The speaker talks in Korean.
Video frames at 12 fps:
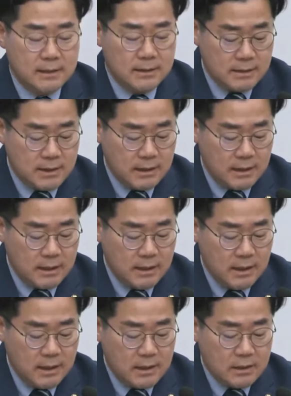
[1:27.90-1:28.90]
특히
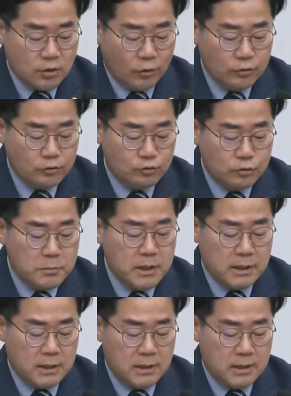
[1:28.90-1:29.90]
전
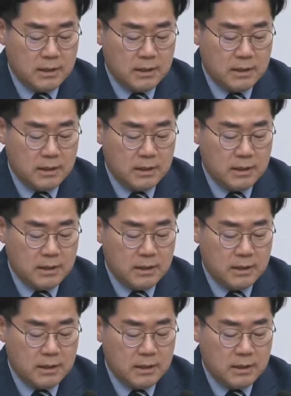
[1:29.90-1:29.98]
국민